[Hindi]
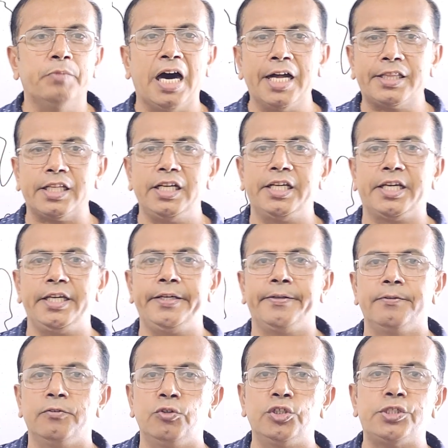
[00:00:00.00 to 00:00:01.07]
बात लिखी
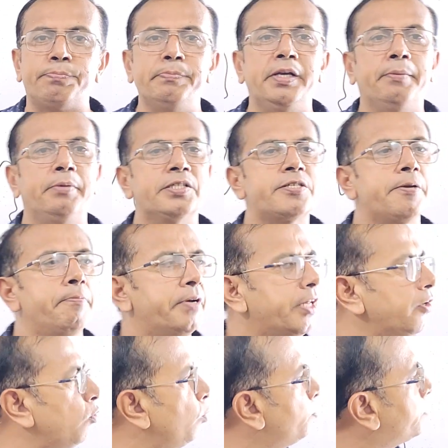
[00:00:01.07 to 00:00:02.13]
उसमें हमें
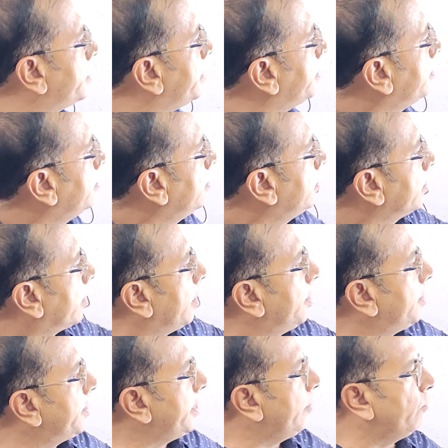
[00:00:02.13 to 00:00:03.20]
समग्र रूप से
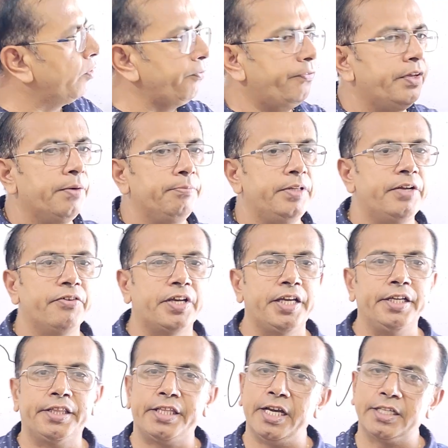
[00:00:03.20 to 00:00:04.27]
कानरदेव और वीरमदेव के
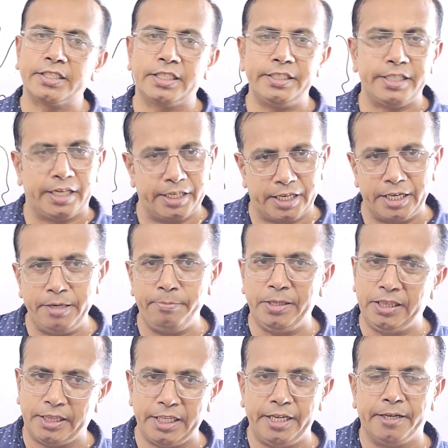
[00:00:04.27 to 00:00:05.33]
इतिहास की जानकारी
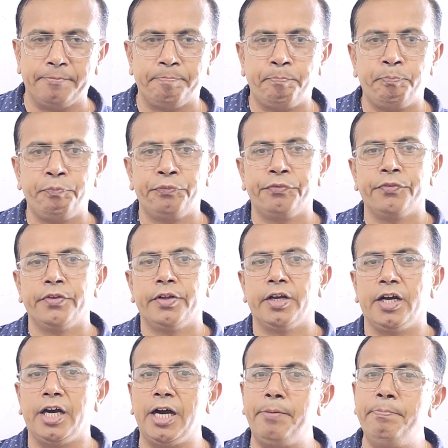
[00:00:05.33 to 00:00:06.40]
मिलती है
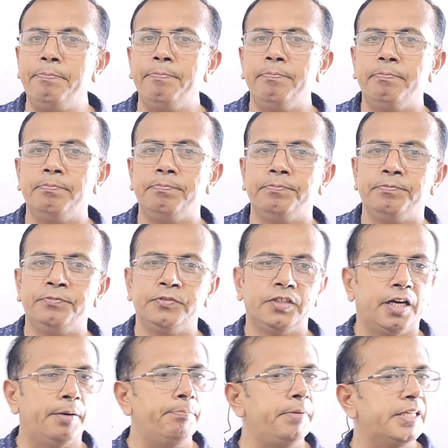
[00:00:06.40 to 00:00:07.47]
अब
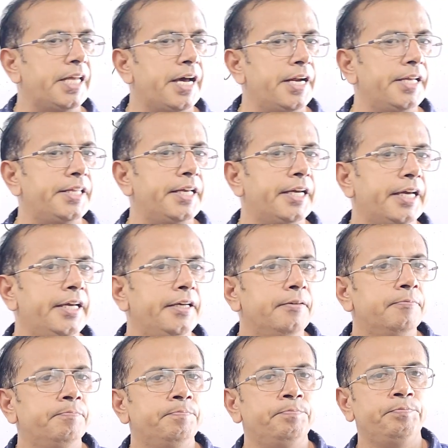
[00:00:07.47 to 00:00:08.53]
हम बता रहे थे कि
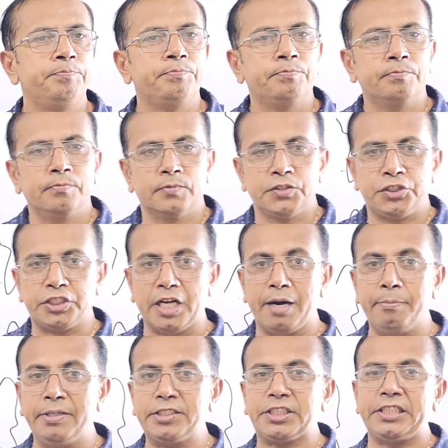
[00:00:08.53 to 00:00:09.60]

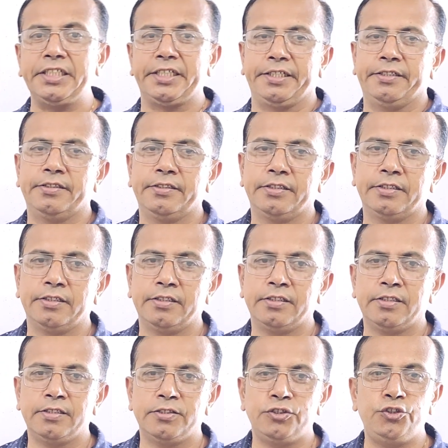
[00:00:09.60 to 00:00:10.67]
सामंत सिंह
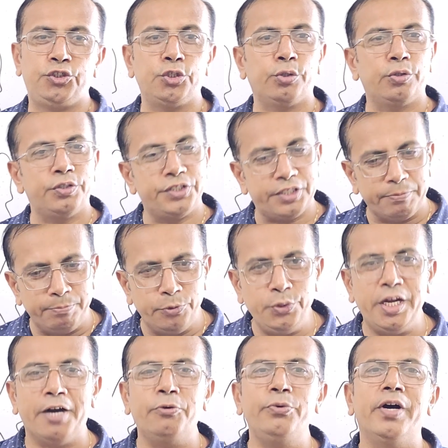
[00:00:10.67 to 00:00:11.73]
जो जब
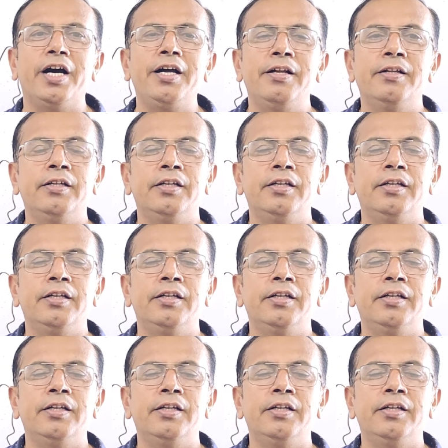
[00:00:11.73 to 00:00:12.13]
बूढ़ा हुआ